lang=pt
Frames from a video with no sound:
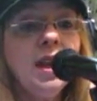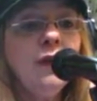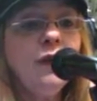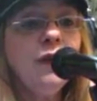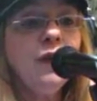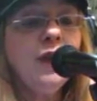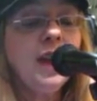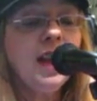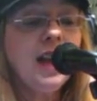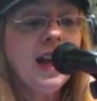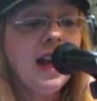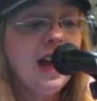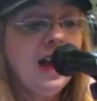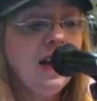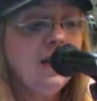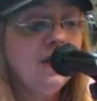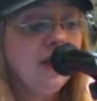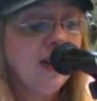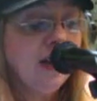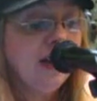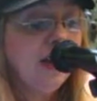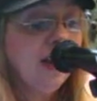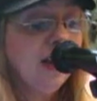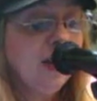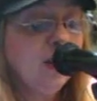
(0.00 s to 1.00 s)
que
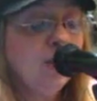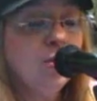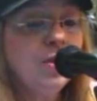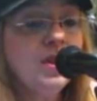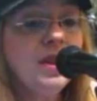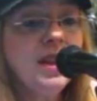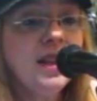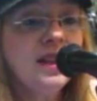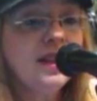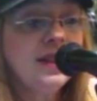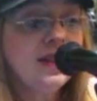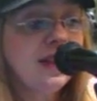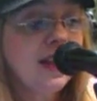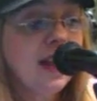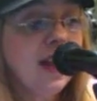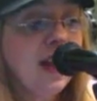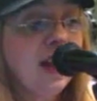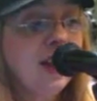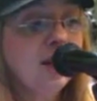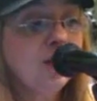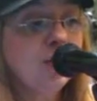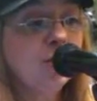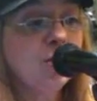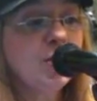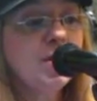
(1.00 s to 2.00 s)
ficava ali no
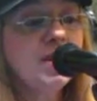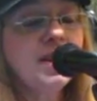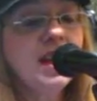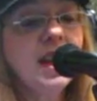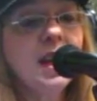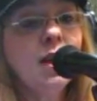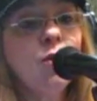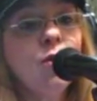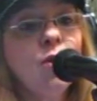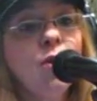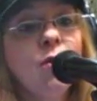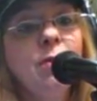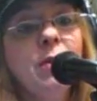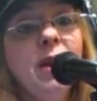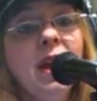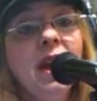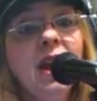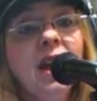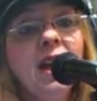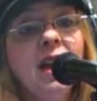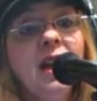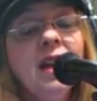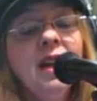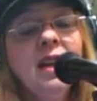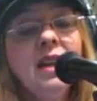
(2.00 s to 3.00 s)
deserto, sem
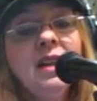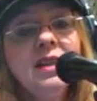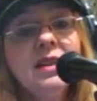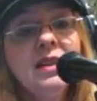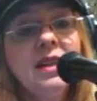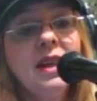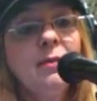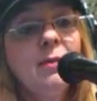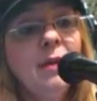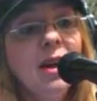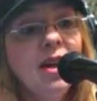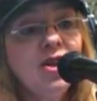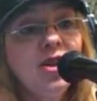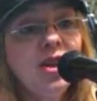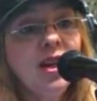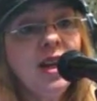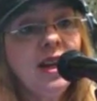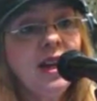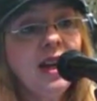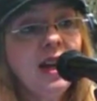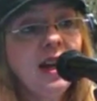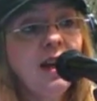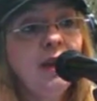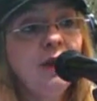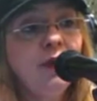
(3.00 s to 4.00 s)
comer. Você imagina
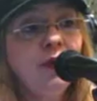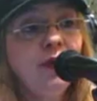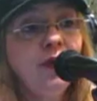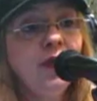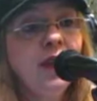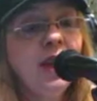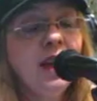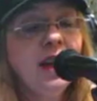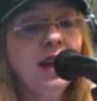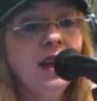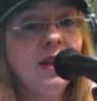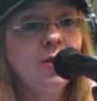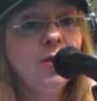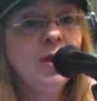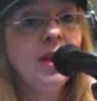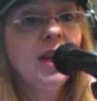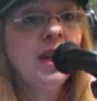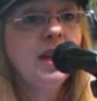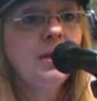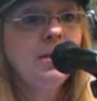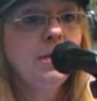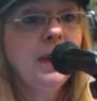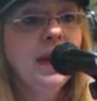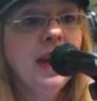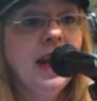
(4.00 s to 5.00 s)
aquela fila do
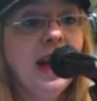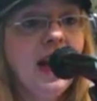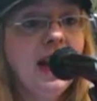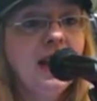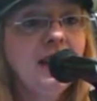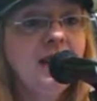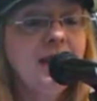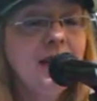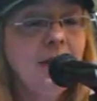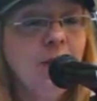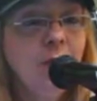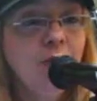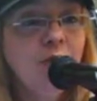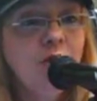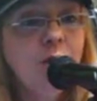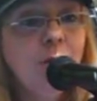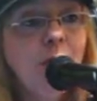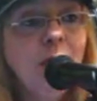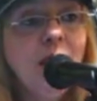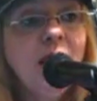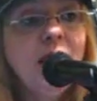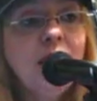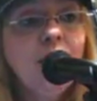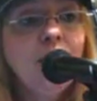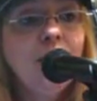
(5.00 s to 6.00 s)
INPS,
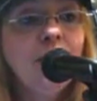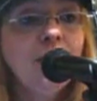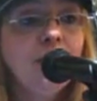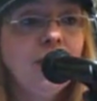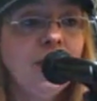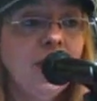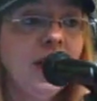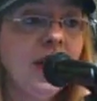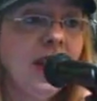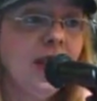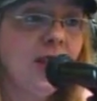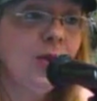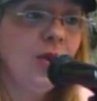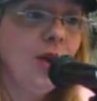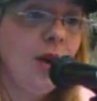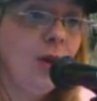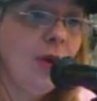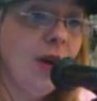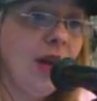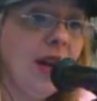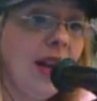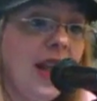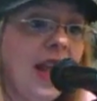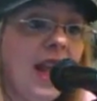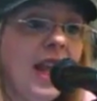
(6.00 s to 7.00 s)
multiplique ao infinito e
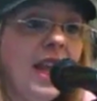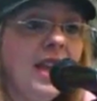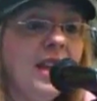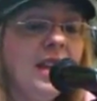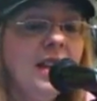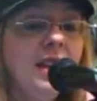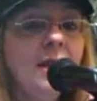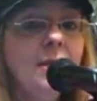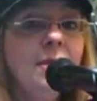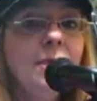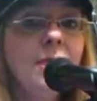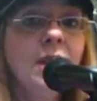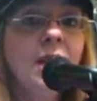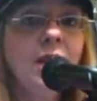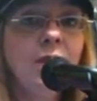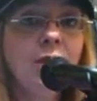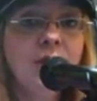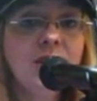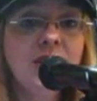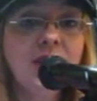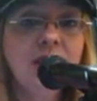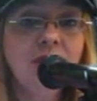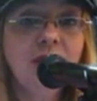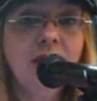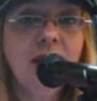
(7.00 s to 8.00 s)
ao além e
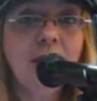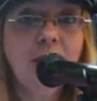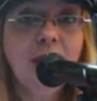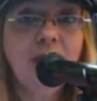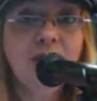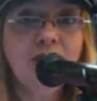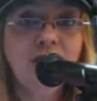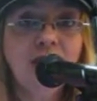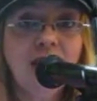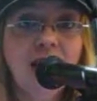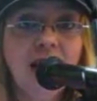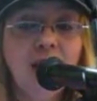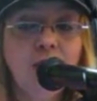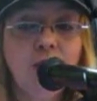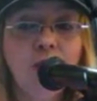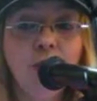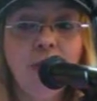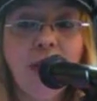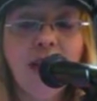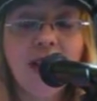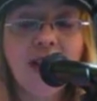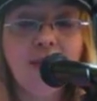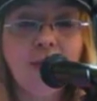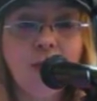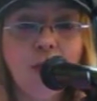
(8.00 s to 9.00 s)
você vai imaginar
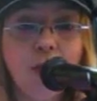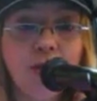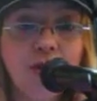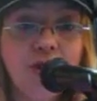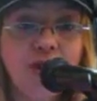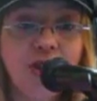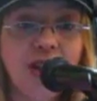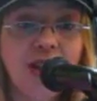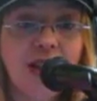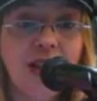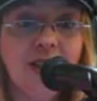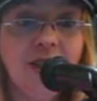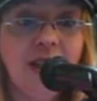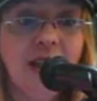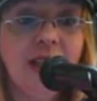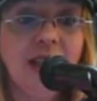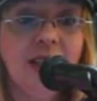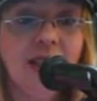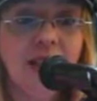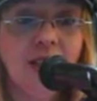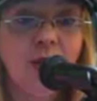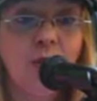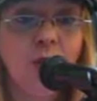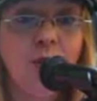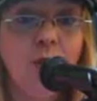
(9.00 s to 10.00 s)
como é que Moshe estava
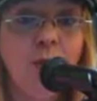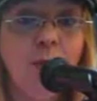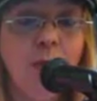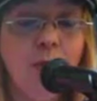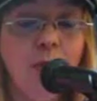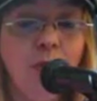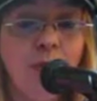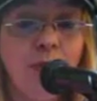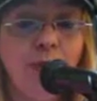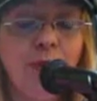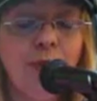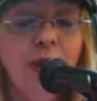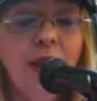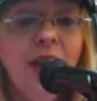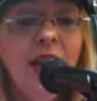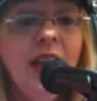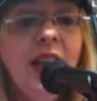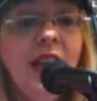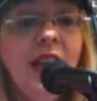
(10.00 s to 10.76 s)
lidando com o povo.